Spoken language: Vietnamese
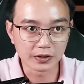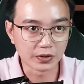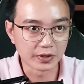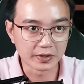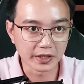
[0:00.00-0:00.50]

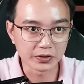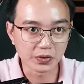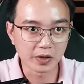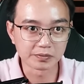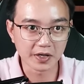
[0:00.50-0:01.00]
Chuyện này tôi
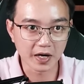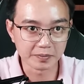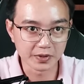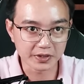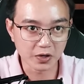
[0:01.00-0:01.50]
không thể làm
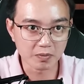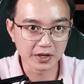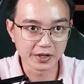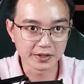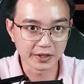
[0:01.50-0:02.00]
được đâu bà
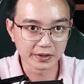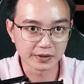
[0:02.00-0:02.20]
lớn à.